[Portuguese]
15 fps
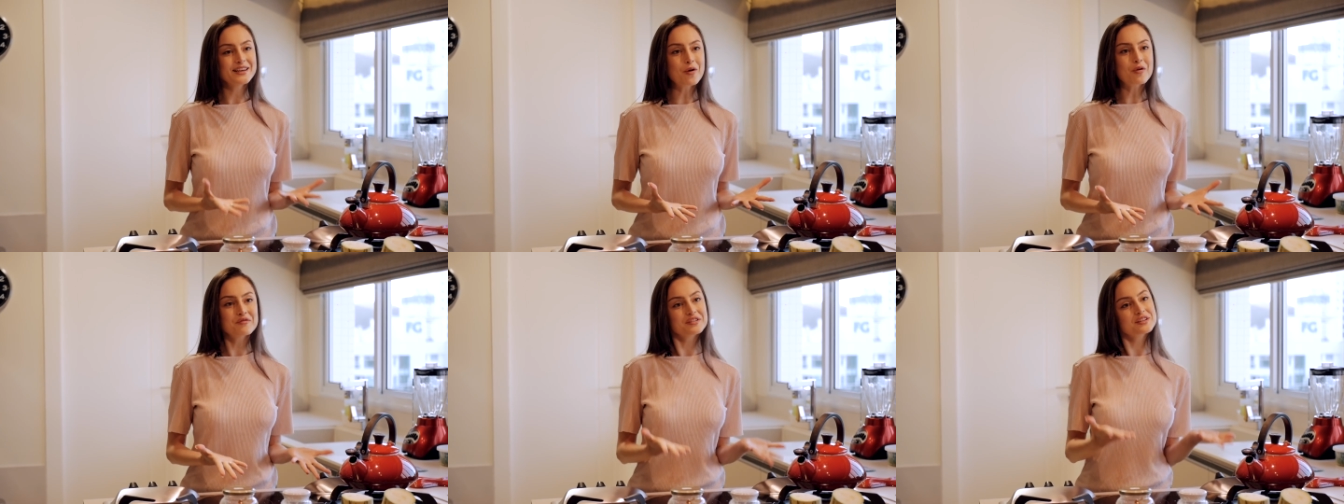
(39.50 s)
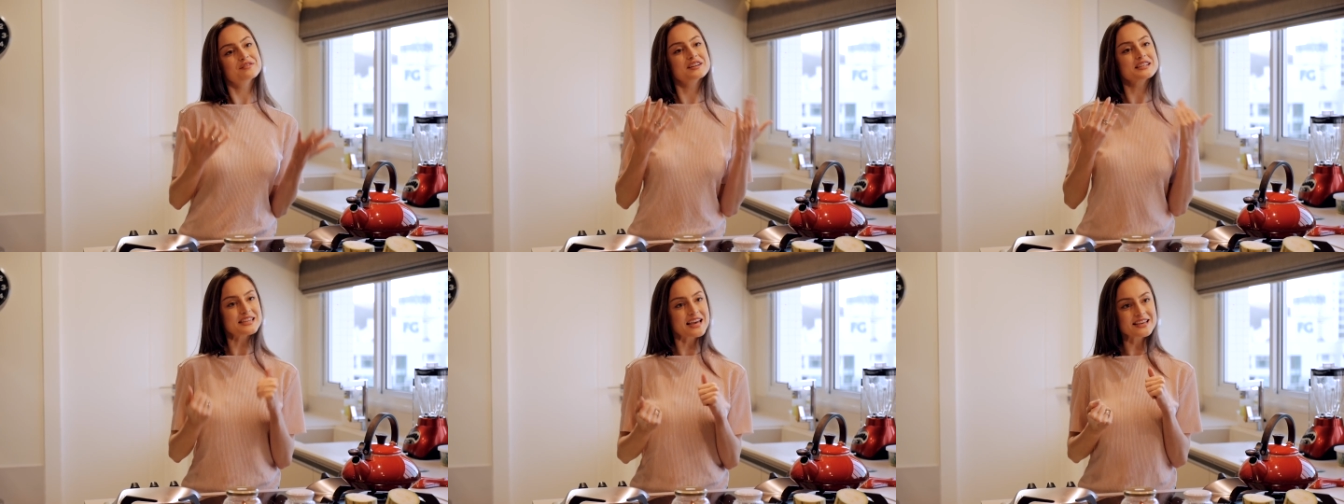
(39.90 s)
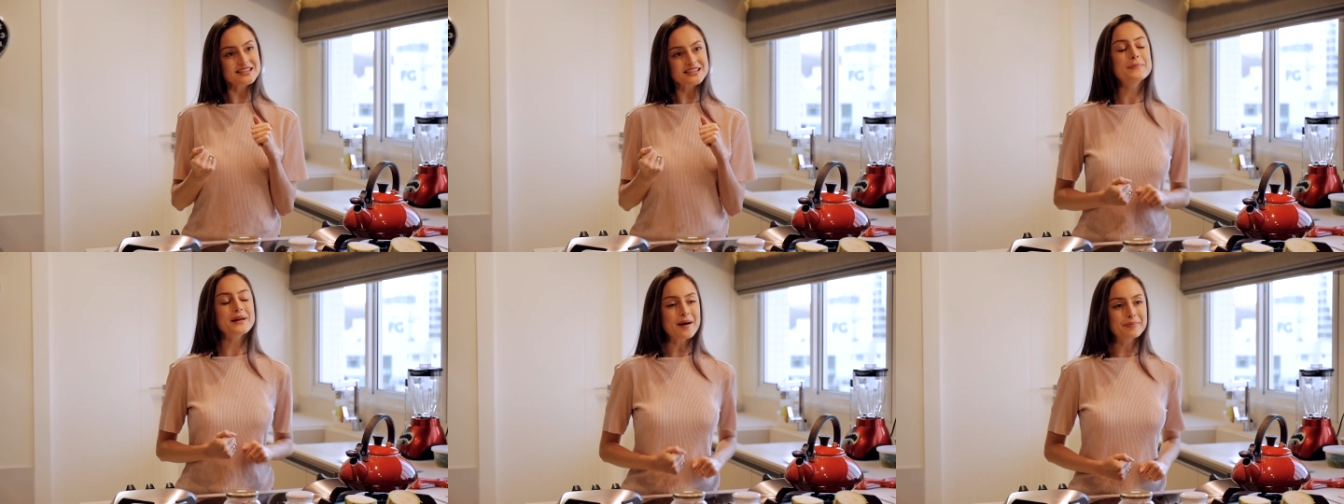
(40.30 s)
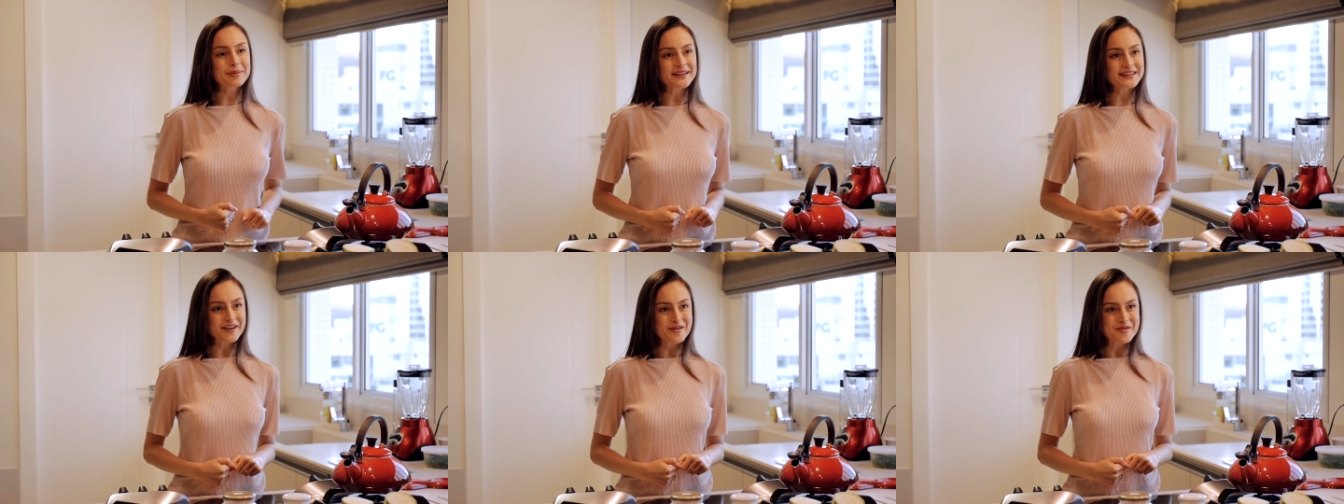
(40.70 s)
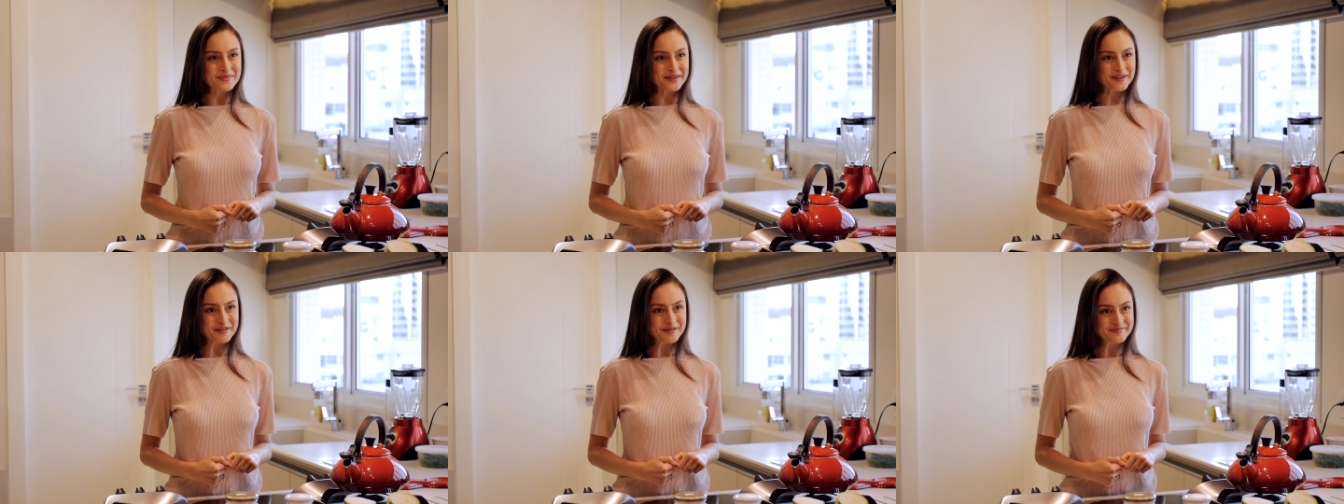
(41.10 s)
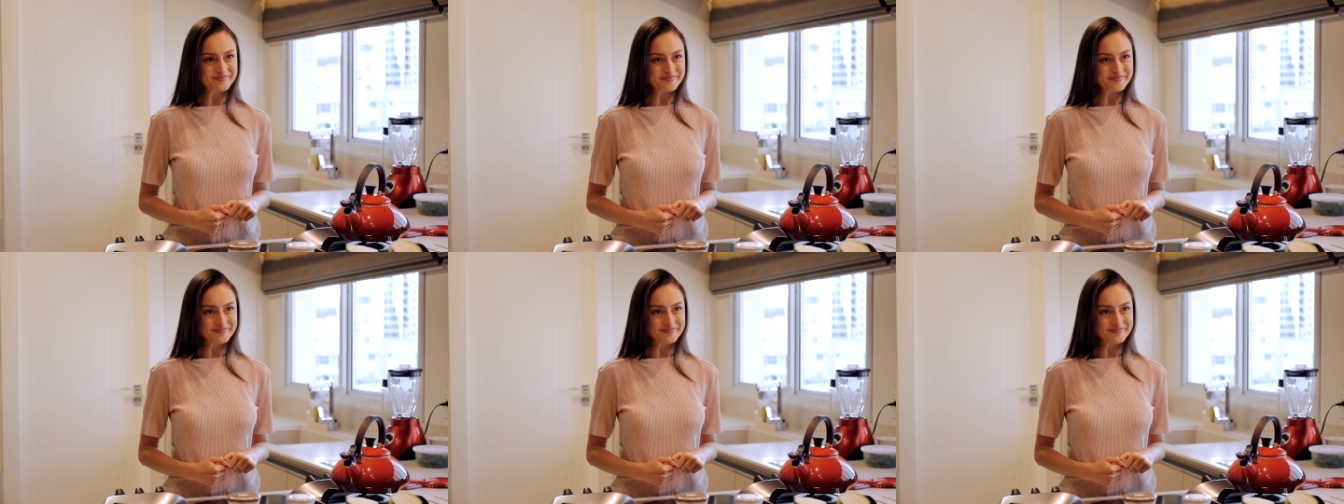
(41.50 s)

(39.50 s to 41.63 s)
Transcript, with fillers: e eu convido vocês para aprender comigo.